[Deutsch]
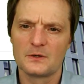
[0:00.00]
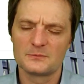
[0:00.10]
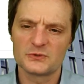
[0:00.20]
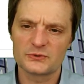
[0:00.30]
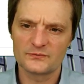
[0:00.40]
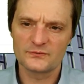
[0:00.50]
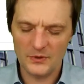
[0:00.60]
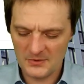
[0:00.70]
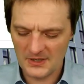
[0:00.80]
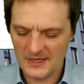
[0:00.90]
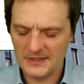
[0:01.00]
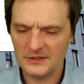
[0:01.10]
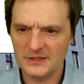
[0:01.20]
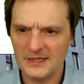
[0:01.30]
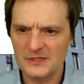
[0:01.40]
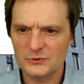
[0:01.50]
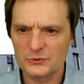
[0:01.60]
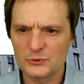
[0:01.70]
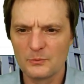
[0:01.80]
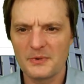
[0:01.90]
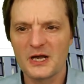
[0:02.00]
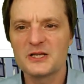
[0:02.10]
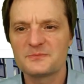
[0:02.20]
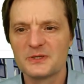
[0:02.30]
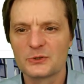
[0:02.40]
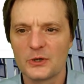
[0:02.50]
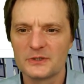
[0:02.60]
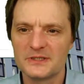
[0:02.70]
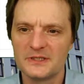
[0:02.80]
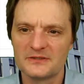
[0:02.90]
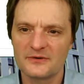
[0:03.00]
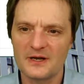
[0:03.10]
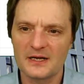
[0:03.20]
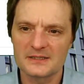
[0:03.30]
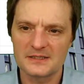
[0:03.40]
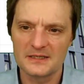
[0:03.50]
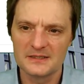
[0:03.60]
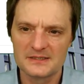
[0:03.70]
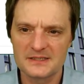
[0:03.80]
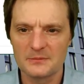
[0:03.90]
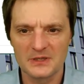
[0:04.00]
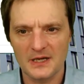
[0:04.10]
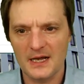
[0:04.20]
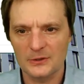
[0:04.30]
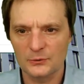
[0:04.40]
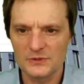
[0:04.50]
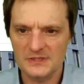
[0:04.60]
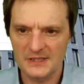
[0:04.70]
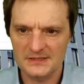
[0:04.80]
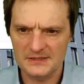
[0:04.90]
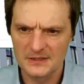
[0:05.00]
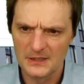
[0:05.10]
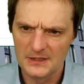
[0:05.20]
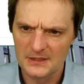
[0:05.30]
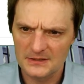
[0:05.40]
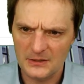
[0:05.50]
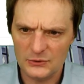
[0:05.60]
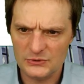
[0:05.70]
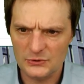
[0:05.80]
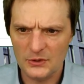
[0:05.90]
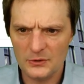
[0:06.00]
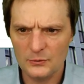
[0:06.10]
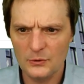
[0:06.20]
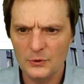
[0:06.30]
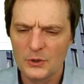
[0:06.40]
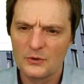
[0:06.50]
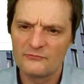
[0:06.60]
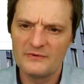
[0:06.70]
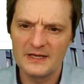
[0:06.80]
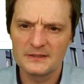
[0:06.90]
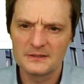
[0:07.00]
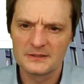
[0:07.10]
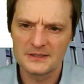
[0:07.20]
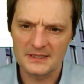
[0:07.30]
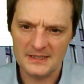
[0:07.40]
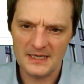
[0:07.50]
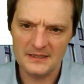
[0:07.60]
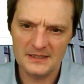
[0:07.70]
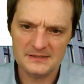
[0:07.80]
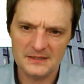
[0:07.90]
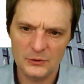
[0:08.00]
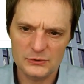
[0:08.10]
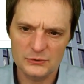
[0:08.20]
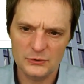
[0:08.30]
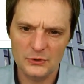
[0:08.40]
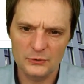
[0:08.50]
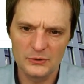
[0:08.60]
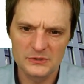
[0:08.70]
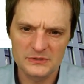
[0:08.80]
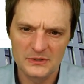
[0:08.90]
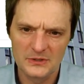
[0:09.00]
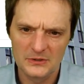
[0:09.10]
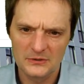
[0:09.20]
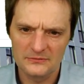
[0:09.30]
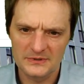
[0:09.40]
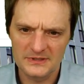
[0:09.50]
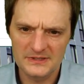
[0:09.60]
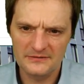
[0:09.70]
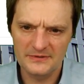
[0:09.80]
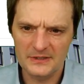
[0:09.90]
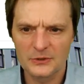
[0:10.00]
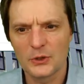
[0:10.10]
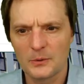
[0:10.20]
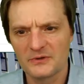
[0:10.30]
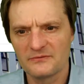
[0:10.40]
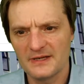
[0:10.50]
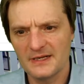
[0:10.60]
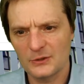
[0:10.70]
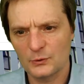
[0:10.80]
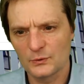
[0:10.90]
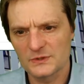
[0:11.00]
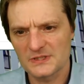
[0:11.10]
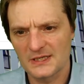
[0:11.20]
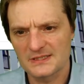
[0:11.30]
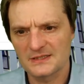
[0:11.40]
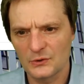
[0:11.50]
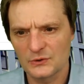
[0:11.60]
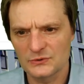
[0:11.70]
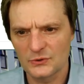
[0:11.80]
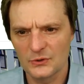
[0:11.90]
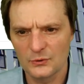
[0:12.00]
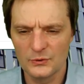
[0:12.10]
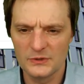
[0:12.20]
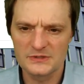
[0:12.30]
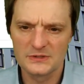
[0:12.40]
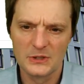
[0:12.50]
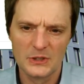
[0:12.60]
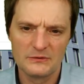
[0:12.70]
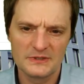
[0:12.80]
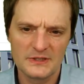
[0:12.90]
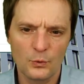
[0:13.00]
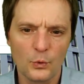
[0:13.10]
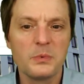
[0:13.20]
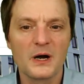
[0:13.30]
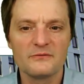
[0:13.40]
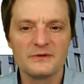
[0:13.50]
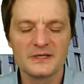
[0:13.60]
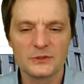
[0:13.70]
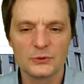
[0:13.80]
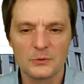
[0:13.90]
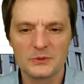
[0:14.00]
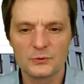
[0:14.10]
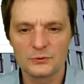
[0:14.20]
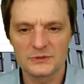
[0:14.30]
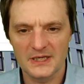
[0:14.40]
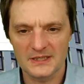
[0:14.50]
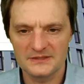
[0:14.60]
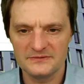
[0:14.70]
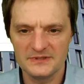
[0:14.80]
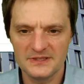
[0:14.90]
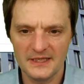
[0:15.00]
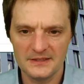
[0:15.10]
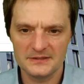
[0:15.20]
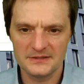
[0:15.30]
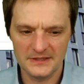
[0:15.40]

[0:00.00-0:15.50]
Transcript: das schon vorbereitet. Also zum Beispiel könnte hier die Frage sein, ist der Betrag größer als 1000 Euro? Wenn er kleiner als 1000 Euro ist, wird dieser Weg genommen. Wenn er größer als 1000 Euro ist, wird der obere Weg genommen und die Aktivität D